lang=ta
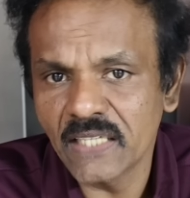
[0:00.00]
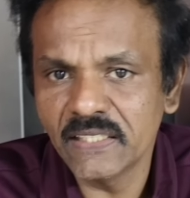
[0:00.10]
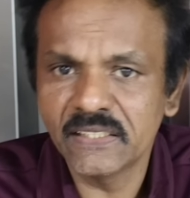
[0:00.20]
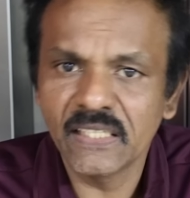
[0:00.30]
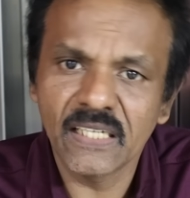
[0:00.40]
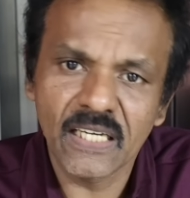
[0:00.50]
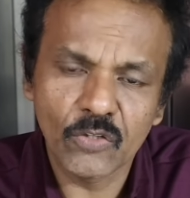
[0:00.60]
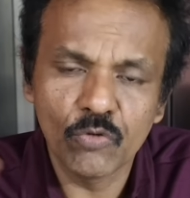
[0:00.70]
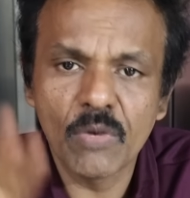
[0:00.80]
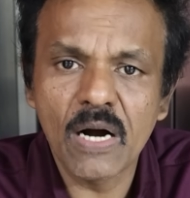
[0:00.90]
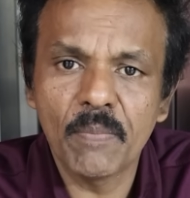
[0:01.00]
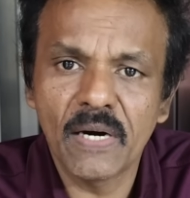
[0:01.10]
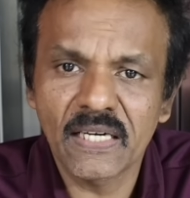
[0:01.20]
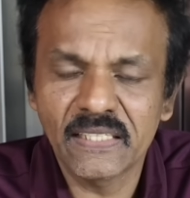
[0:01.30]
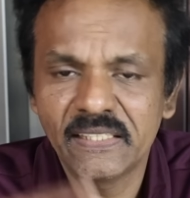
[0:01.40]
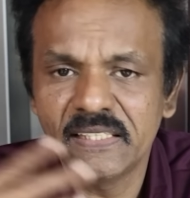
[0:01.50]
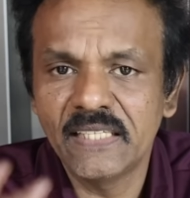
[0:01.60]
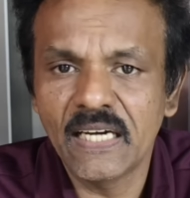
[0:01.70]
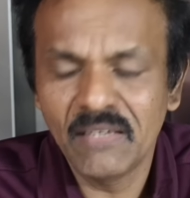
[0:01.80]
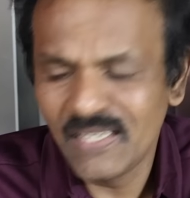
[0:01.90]
ஆதித்யநாத் உமா பாரதி
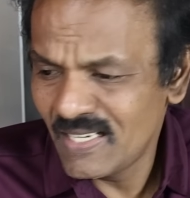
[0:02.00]
தே